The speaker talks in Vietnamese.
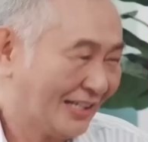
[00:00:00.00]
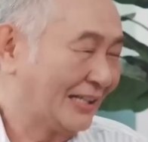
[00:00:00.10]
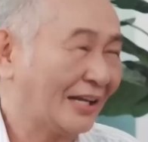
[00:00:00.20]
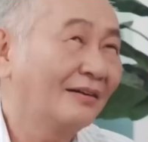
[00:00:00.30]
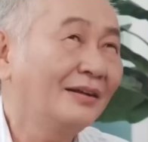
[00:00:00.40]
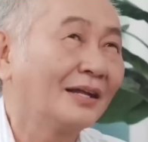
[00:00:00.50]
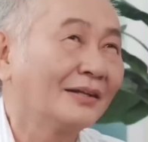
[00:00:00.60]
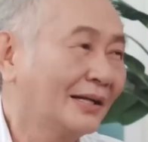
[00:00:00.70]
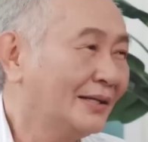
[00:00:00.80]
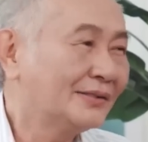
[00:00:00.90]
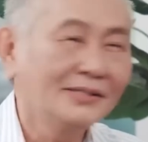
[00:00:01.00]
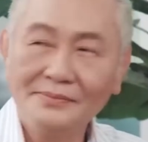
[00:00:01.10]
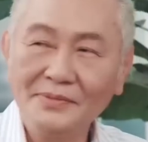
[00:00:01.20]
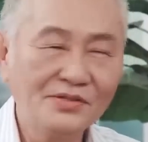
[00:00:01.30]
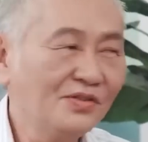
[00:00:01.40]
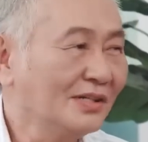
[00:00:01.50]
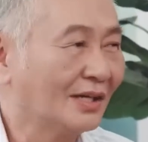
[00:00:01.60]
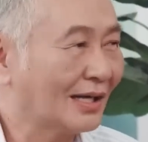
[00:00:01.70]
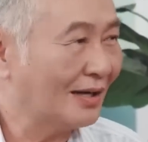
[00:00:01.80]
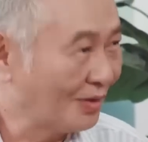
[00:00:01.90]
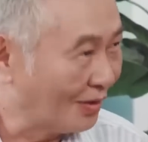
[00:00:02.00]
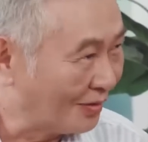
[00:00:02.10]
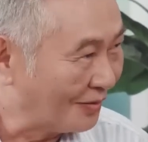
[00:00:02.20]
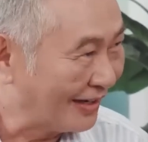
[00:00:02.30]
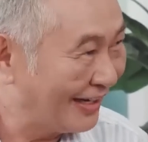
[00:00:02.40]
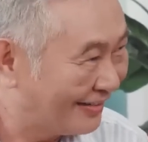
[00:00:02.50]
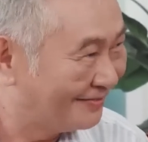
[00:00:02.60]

Người ta nói là danh sư mới xuất được cao đồ ha